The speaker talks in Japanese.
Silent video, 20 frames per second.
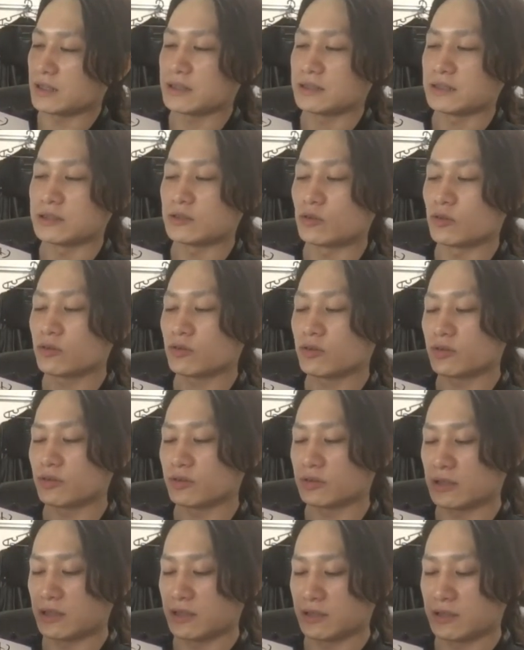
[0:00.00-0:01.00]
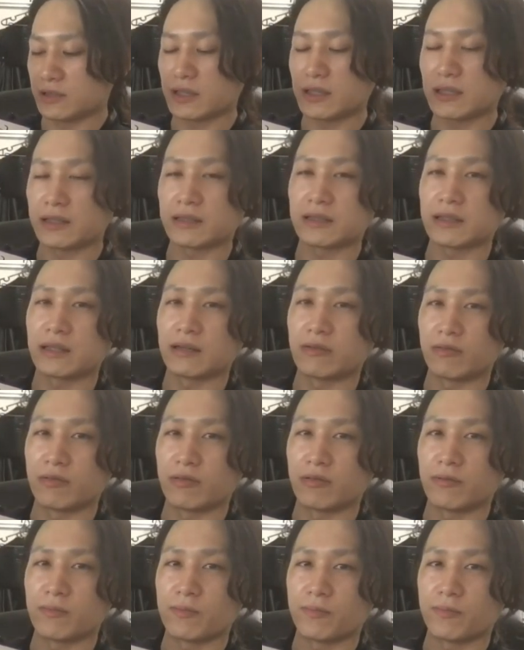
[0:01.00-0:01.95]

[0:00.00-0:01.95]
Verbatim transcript: 誰にどのような権限を